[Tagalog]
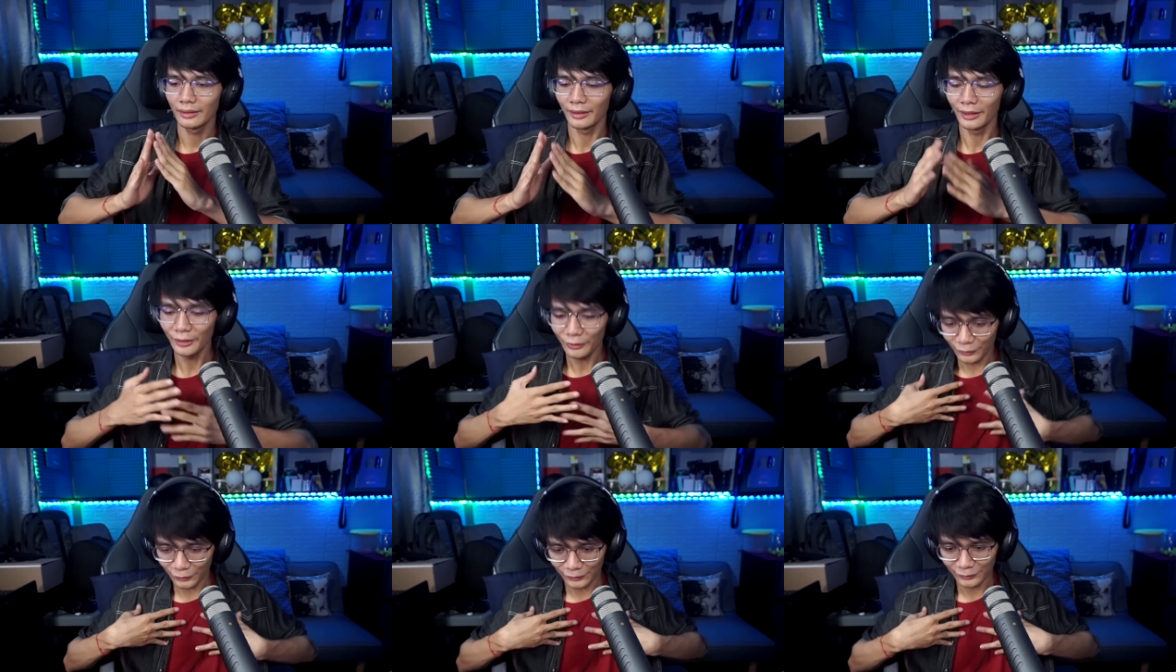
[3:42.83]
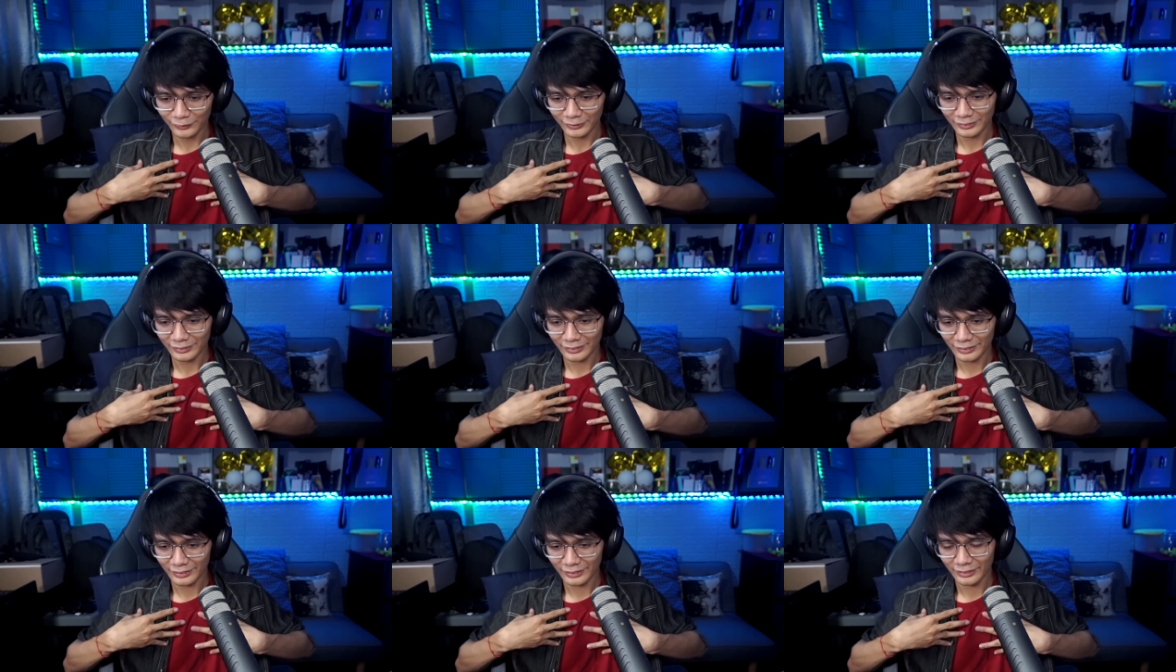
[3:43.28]
Ngayon,
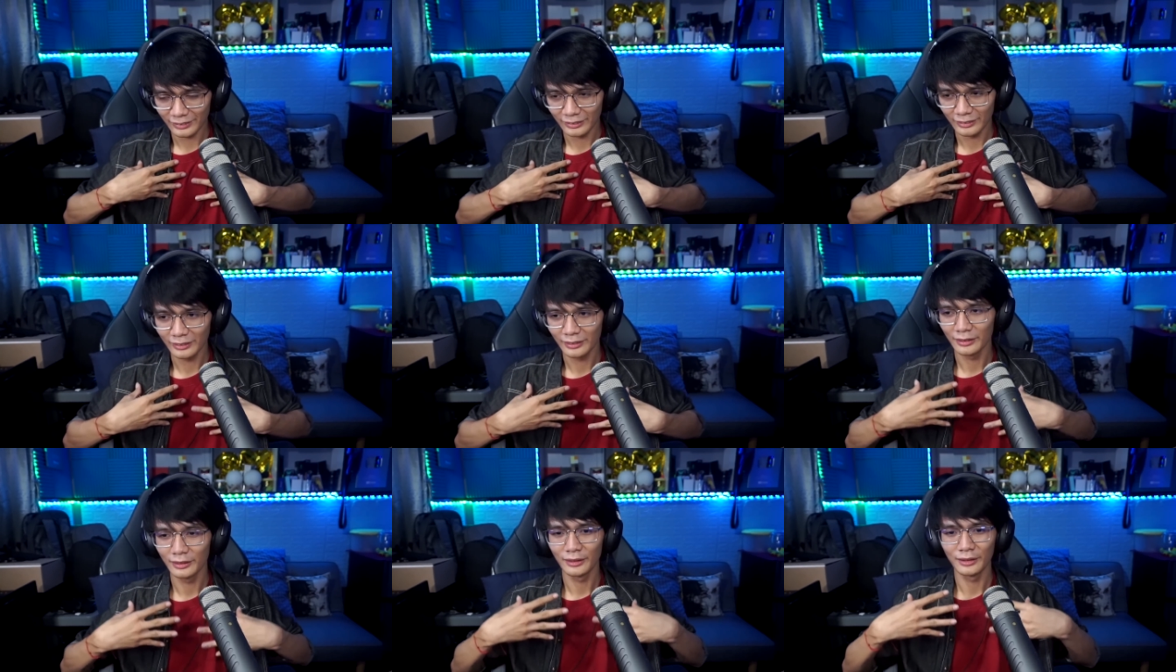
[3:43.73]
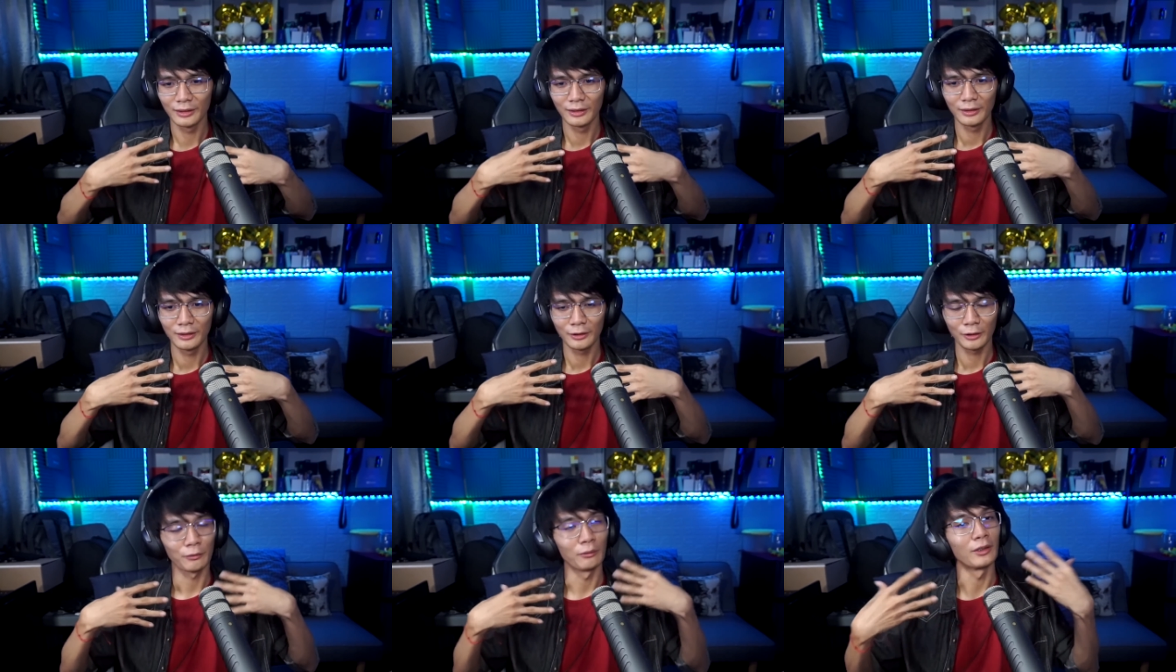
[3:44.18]

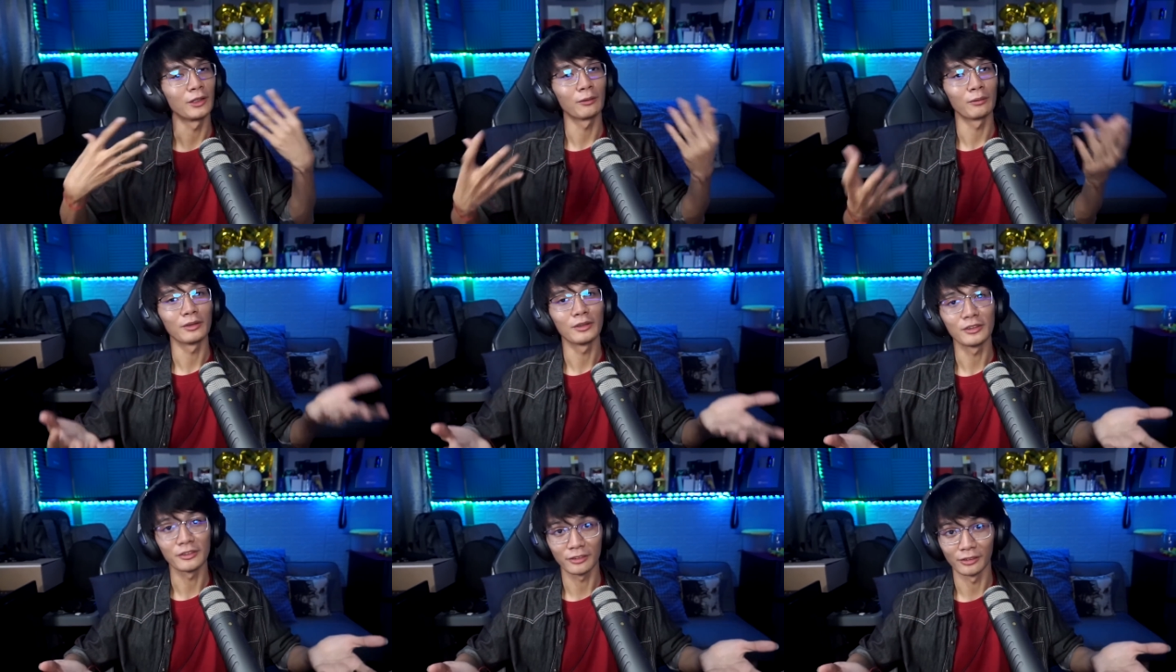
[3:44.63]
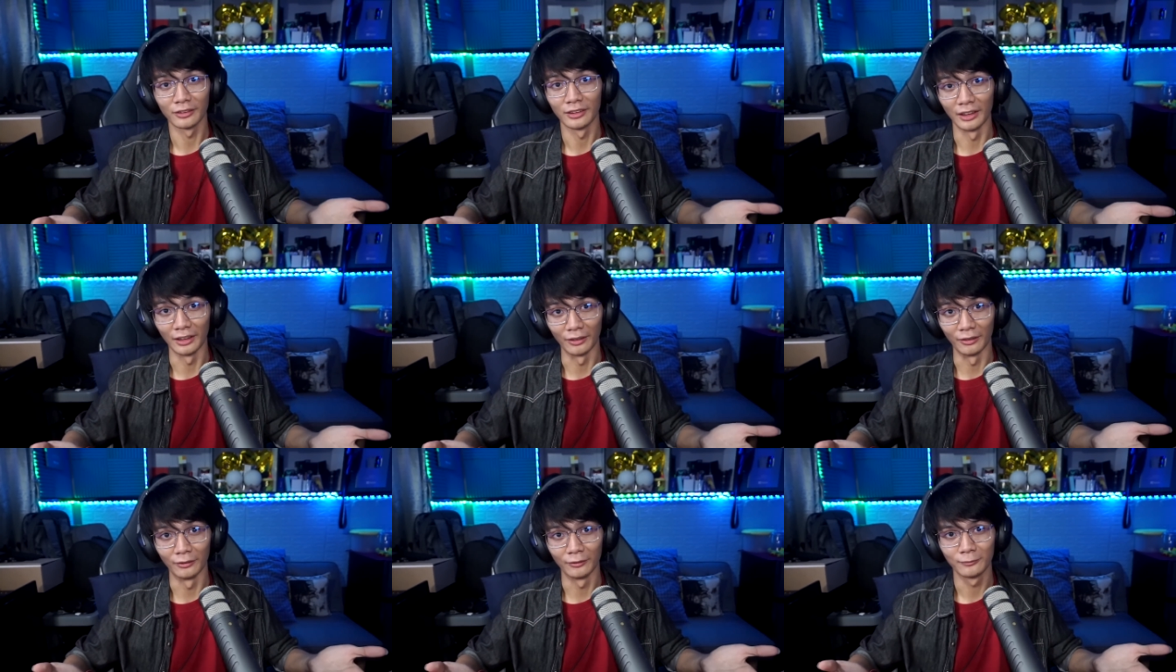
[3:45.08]
21 years old
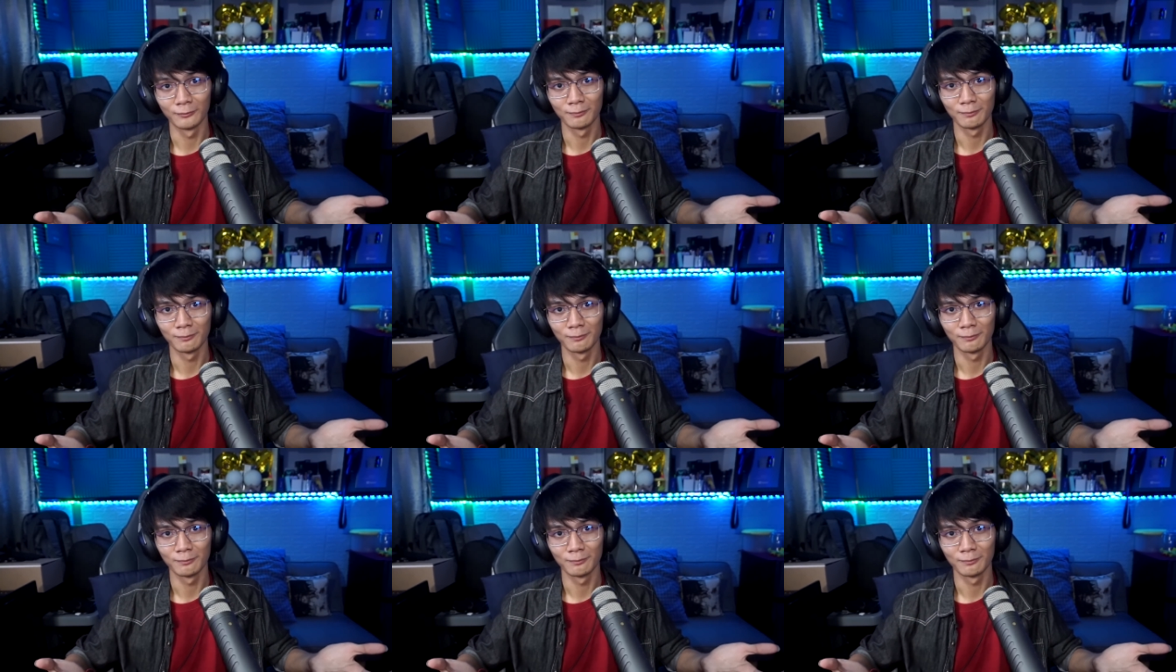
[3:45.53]
na ako.